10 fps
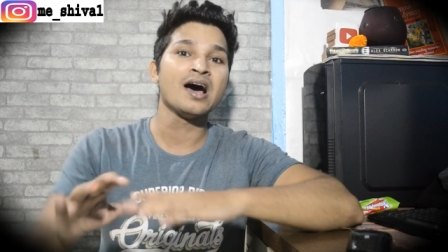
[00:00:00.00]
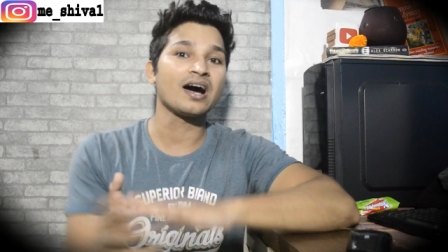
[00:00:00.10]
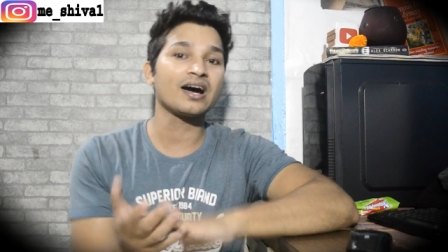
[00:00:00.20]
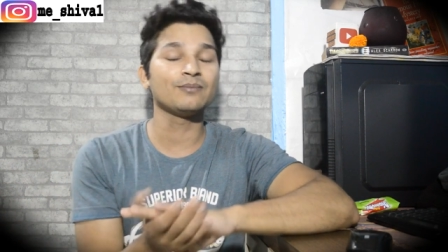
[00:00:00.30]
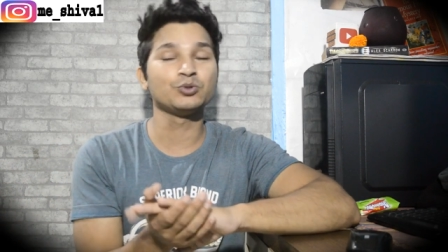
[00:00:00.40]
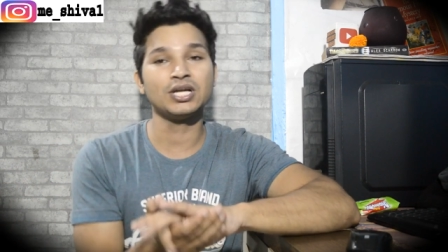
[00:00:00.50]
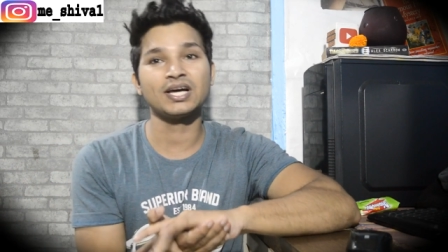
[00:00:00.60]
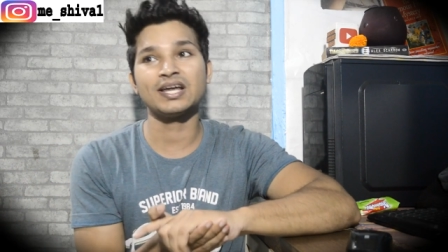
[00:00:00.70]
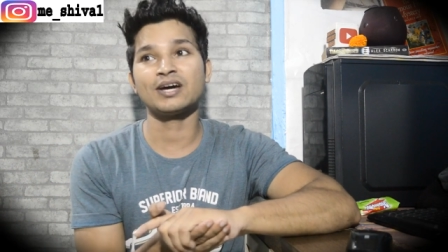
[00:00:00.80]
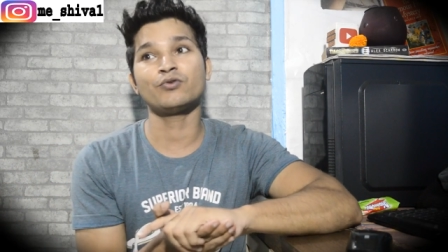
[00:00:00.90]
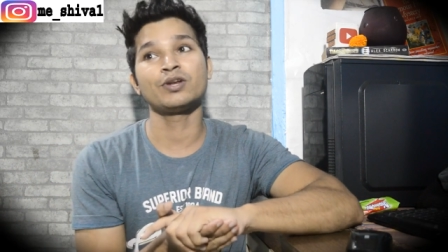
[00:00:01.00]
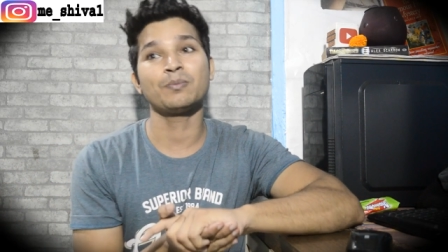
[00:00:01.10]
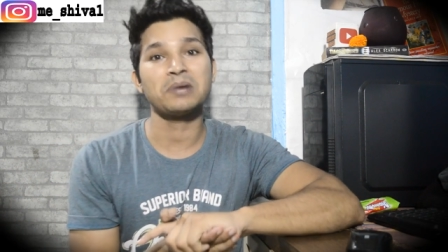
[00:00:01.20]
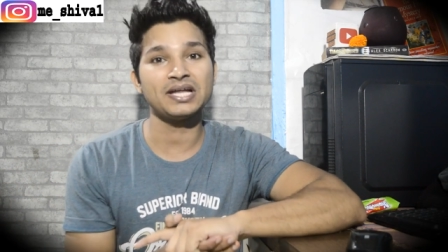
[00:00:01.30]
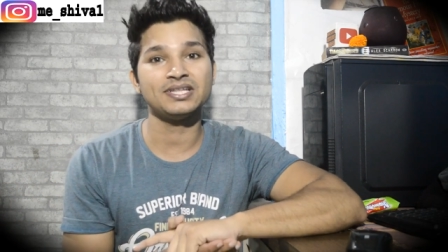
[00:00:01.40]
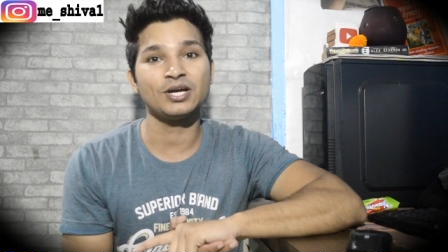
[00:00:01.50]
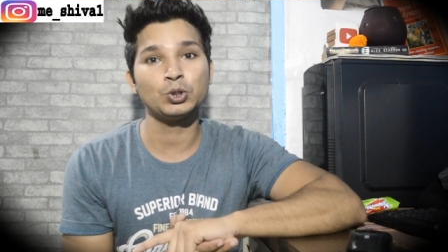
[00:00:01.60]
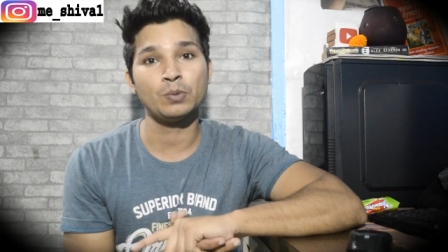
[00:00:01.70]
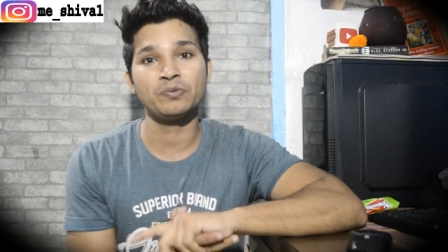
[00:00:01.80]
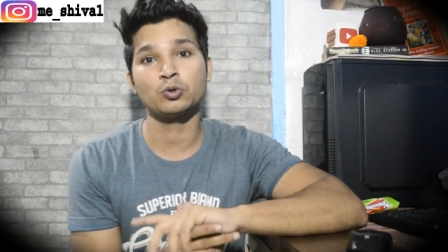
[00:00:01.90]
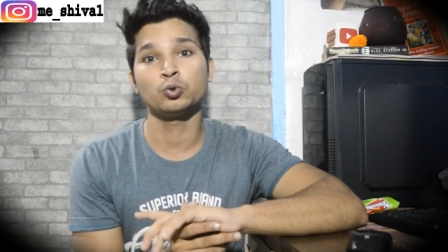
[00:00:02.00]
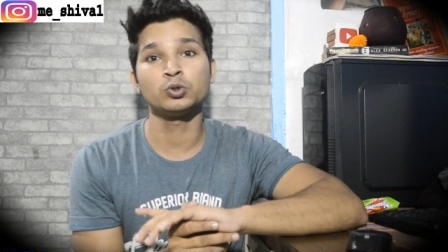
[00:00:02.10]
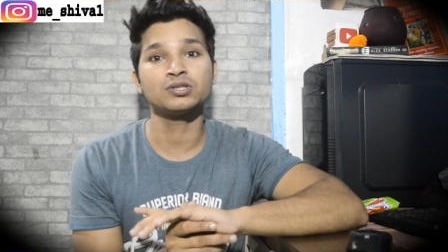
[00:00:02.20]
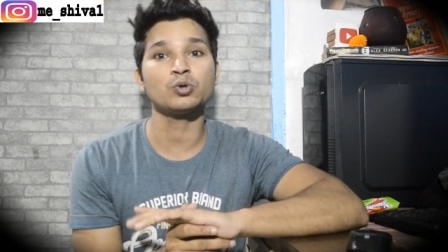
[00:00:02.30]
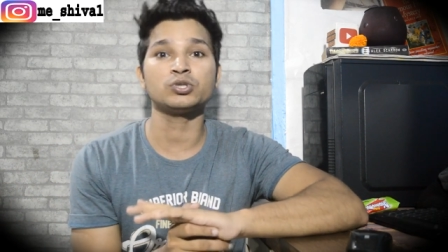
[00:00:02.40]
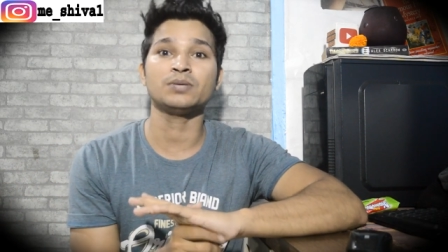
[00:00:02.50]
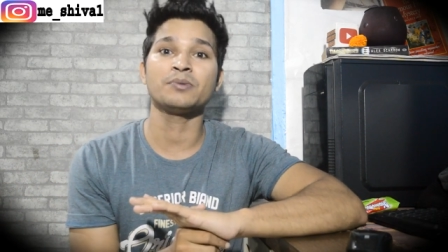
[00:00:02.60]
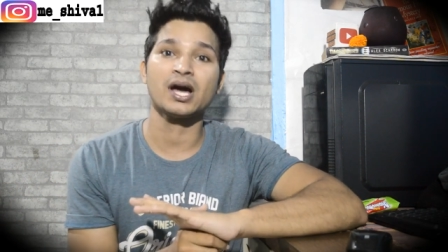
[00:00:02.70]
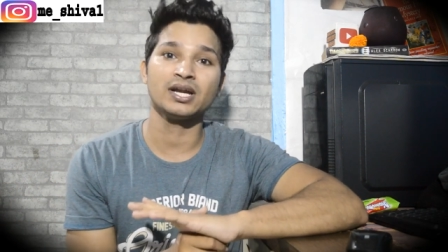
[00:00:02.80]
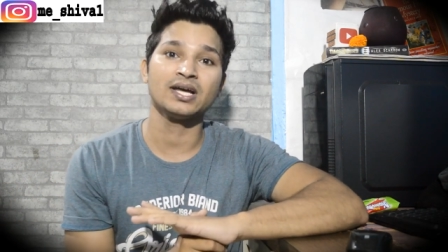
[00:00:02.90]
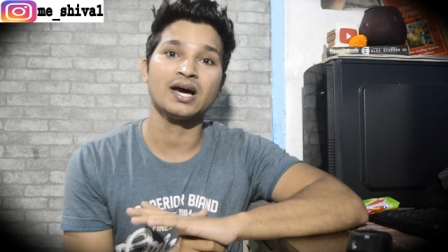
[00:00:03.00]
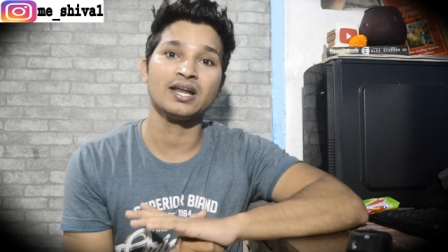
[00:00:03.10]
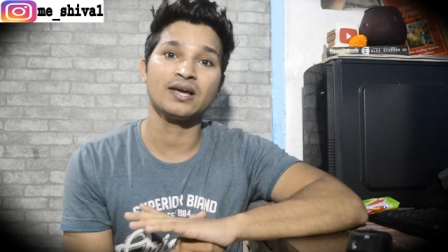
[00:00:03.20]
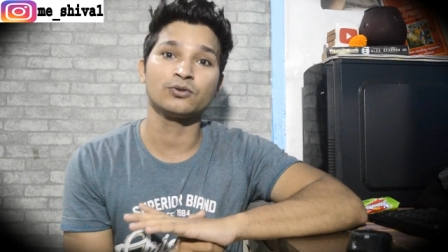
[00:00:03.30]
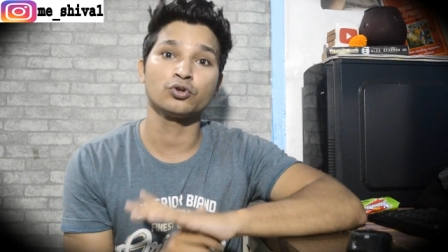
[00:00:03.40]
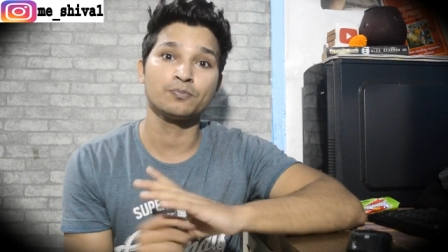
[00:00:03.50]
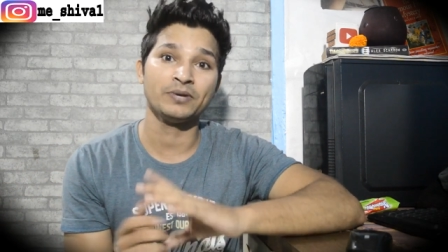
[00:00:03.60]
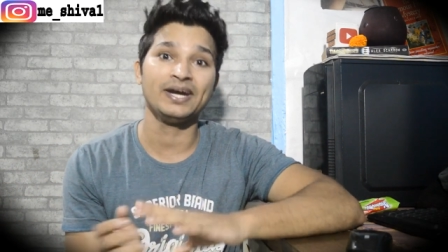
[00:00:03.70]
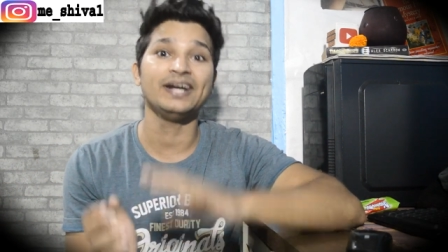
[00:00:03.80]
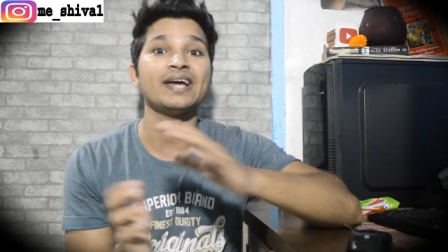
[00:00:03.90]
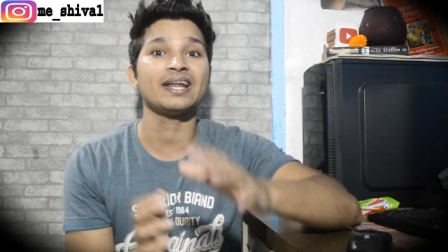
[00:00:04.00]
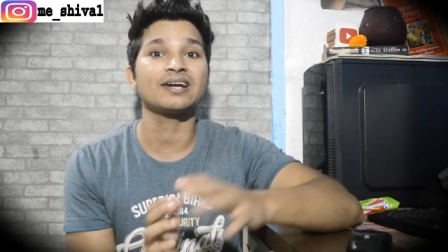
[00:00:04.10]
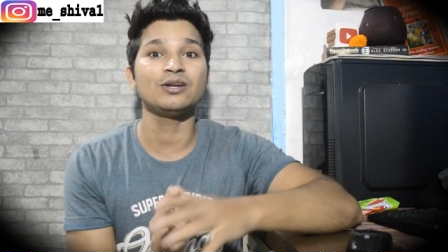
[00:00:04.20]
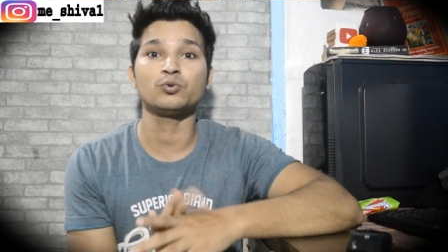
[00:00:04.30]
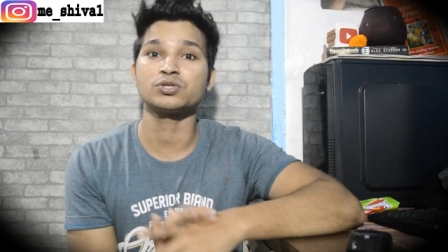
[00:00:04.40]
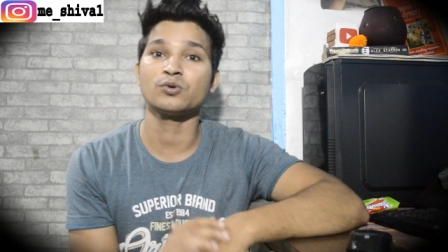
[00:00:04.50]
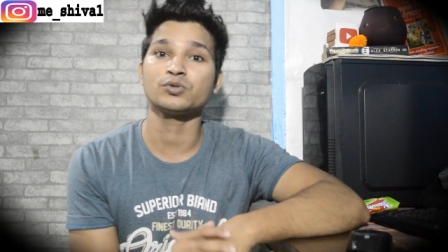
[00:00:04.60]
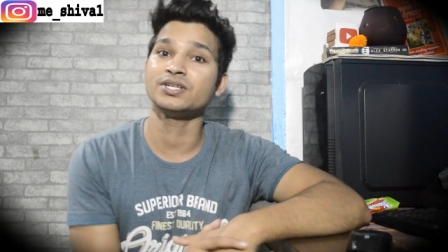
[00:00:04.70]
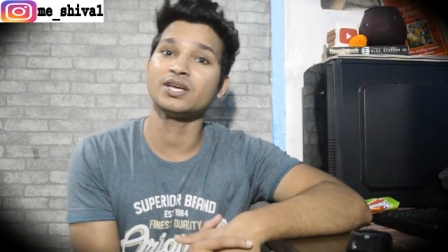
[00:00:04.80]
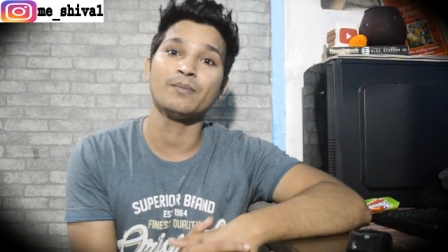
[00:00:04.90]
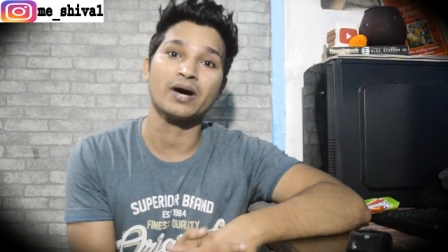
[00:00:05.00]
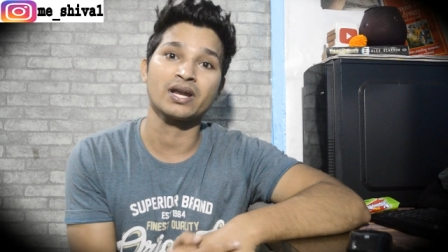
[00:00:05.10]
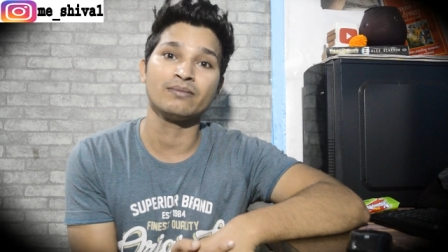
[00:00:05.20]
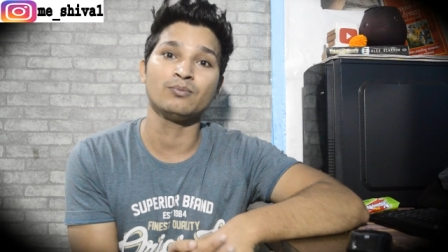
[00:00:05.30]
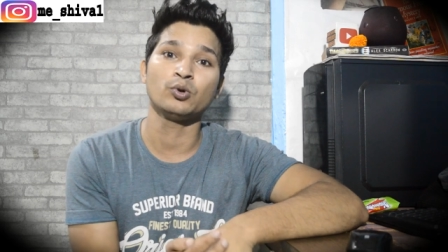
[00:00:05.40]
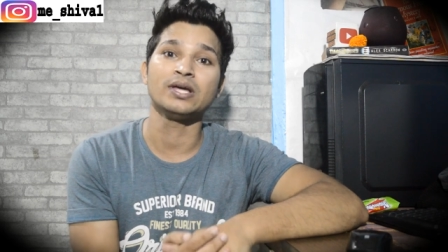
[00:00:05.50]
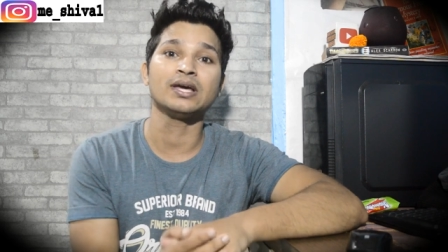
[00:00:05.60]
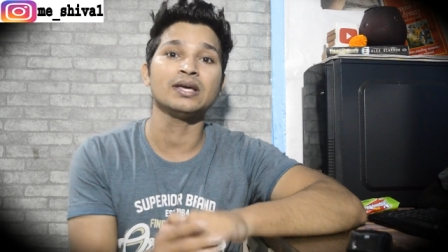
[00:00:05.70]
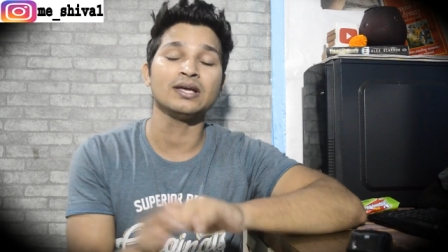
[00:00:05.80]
अगर मुझे लग रहा है अगर वो रिप्लाई देंगे तो अपना खुद का कुछ जब गाना निकालेंगे तो उस पर इनडायरेक्टली कुछ ना कुछ इनके बारे में बोलेंगे